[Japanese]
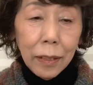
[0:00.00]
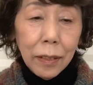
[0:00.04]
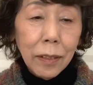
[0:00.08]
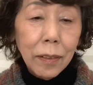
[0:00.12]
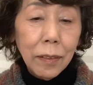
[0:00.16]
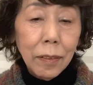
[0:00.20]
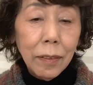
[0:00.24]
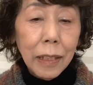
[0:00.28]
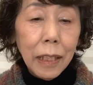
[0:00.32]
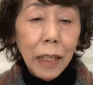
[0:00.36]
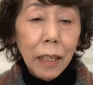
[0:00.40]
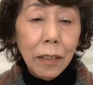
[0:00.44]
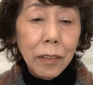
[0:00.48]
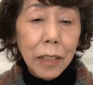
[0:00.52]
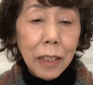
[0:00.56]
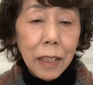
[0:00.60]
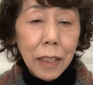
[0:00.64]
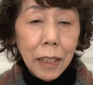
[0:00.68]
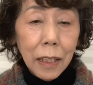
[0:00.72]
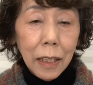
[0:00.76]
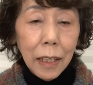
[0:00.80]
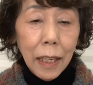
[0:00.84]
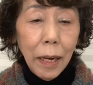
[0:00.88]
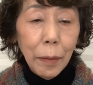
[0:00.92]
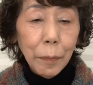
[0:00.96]

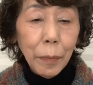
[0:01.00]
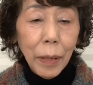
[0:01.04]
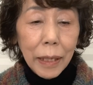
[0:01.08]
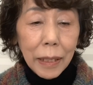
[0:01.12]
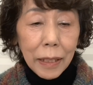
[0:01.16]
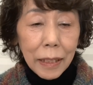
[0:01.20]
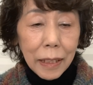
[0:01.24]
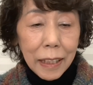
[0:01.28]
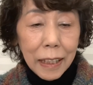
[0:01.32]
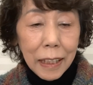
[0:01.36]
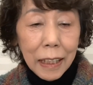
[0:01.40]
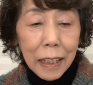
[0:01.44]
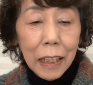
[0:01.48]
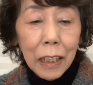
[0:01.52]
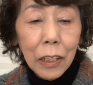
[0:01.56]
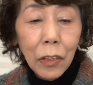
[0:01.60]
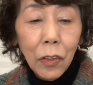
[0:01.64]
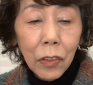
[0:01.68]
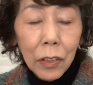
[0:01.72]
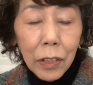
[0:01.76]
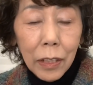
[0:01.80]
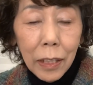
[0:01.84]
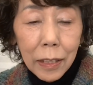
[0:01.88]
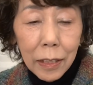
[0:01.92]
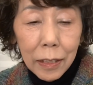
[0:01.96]
私がまあ資金
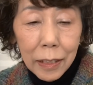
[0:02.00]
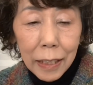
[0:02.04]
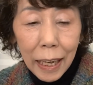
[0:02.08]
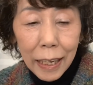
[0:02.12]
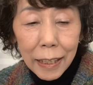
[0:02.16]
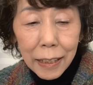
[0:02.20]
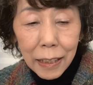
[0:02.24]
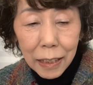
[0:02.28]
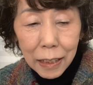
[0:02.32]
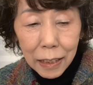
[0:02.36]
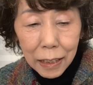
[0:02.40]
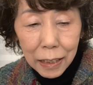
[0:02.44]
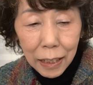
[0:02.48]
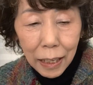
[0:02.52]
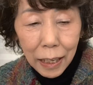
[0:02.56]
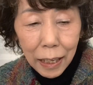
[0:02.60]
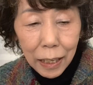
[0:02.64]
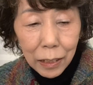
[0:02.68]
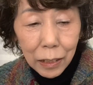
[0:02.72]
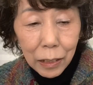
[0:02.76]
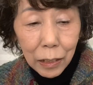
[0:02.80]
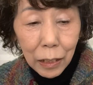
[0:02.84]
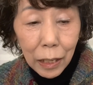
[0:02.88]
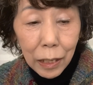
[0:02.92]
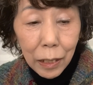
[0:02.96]
を出し
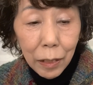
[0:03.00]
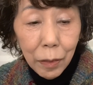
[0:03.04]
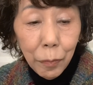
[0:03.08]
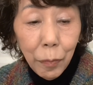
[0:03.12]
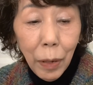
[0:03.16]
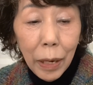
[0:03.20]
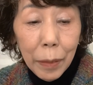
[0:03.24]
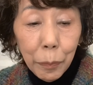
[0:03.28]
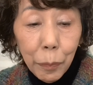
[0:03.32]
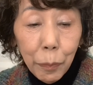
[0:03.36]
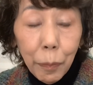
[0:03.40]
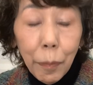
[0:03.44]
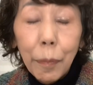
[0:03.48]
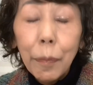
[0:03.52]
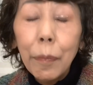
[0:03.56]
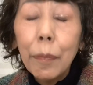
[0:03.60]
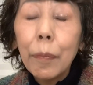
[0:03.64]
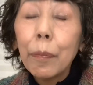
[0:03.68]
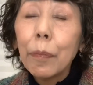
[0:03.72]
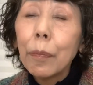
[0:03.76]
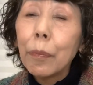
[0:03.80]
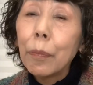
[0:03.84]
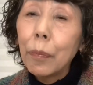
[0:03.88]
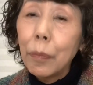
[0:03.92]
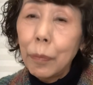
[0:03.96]
て、ま
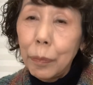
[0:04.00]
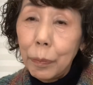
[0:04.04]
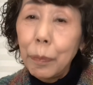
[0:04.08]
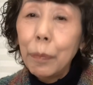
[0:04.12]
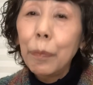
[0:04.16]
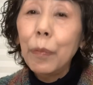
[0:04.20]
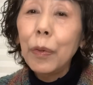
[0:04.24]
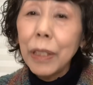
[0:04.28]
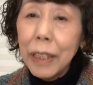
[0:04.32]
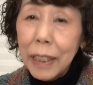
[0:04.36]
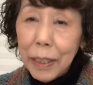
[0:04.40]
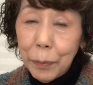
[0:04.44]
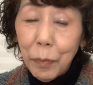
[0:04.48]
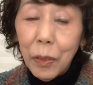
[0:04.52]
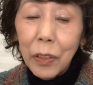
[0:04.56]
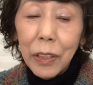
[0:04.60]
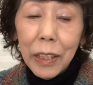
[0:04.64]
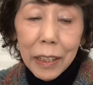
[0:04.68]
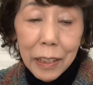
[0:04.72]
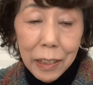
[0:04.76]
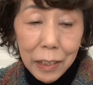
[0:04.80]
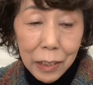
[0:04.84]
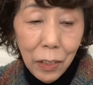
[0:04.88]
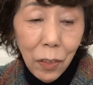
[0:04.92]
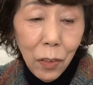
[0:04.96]
あ、もしも
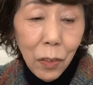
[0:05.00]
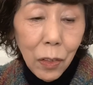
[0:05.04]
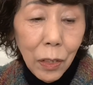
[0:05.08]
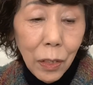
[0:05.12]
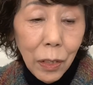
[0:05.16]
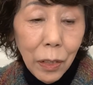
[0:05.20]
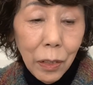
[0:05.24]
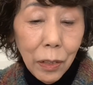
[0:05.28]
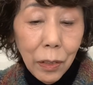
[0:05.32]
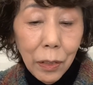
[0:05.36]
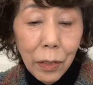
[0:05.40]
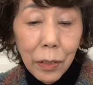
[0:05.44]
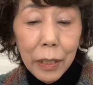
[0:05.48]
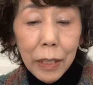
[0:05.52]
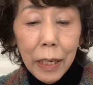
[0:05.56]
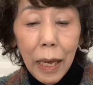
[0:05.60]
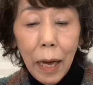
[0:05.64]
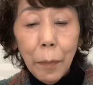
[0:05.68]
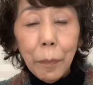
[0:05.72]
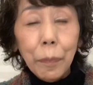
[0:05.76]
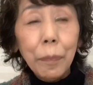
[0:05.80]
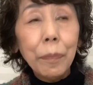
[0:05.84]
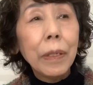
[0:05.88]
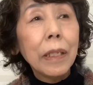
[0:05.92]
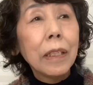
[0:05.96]
ですよ
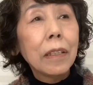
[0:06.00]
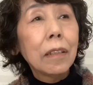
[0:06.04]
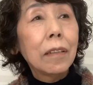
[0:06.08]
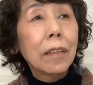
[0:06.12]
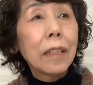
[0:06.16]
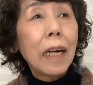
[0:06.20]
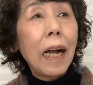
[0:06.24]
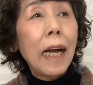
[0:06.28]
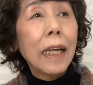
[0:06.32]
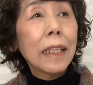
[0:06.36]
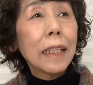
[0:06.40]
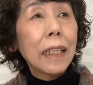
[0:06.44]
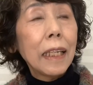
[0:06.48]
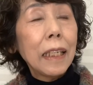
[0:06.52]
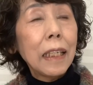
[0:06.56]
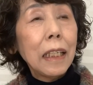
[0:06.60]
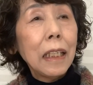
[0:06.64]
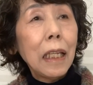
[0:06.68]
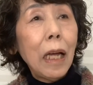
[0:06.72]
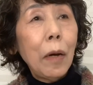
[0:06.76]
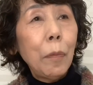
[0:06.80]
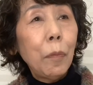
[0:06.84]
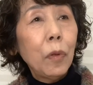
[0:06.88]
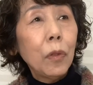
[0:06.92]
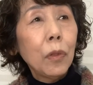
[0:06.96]
キャンピングカー的
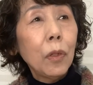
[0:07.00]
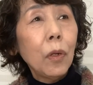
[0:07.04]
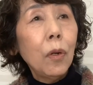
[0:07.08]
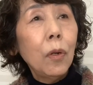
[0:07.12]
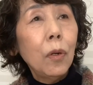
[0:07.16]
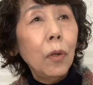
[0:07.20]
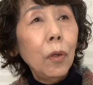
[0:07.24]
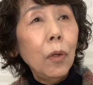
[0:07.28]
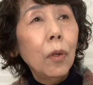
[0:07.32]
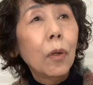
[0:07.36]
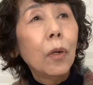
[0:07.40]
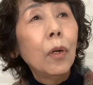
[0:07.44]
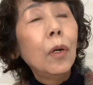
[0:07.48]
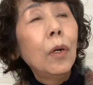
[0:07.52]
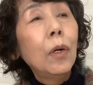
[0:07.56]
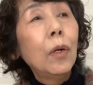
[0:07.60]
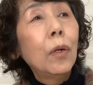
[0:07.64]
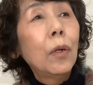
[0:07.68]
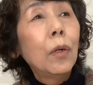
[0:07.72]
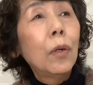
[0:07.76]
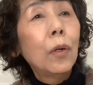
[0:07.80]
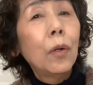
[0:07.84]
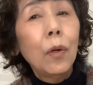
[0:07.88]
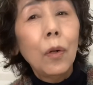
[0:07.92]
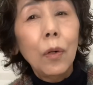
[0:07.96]
なもの
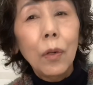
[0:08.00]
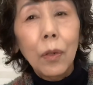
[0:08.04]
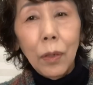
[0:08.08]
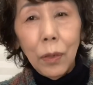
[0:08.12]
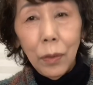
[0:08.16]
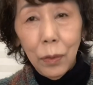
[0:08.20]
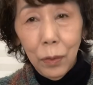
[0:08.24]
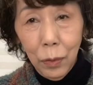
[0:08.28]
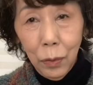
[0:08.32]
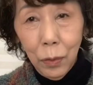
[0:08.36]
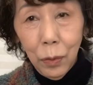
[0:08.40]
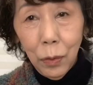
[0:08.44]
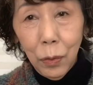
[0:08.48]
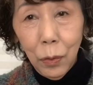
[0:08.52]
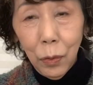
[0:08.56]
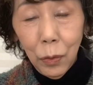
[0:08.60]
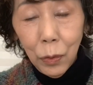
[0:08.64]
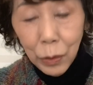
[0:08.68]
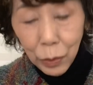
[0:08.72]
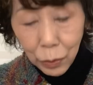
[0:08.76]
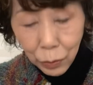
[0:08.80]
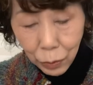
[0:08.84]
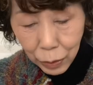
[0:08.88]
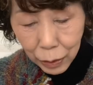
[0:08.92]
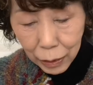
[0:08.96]
を購
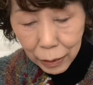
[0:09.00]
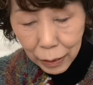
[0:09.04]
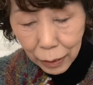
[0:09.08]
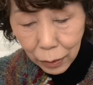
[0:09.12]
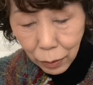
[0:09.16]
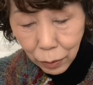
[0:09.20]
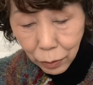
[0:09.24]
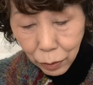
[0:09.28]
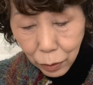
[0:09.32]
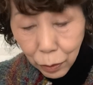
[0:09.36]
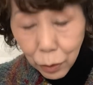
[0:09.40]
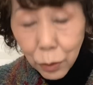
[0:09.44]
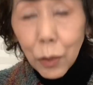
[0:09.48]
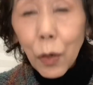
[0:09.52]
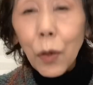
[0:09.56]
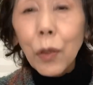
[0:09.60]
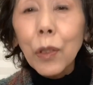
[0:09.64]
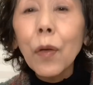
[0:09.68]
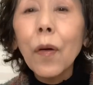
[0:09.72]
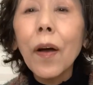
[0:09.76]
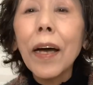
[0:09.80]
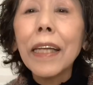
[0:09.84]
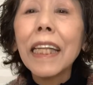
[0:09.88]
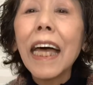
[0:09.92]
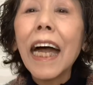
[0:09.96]
入しするこ
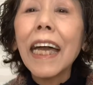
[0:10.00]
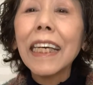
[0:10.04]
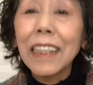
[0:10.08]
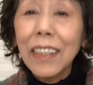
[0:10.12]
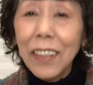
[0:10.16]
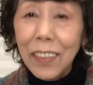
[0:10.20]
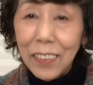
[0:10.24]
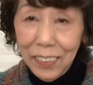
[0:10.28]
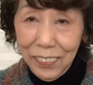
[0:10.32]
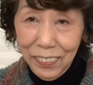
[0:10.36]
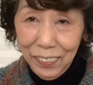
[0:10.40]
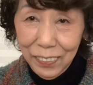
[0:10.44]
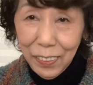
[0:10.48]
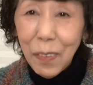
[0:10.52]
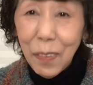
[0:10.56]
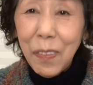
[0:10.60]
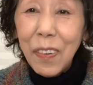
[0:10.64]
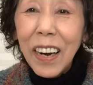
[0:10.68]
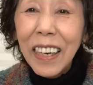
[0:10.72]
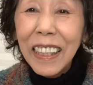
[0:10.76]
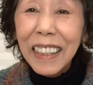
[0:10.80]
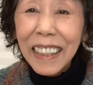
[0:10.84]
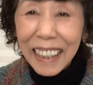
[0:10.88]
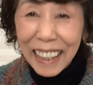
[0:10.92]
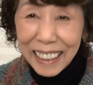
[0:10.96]
とはないと思
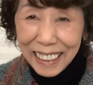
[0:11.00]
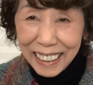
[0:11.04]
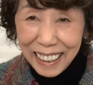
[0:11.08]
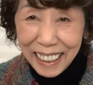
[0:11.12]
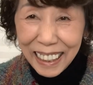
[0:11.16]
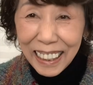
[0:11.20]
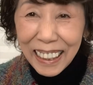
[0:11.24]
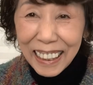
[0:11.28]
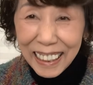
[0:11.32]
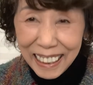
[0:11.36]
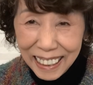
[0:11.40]
うんですよ。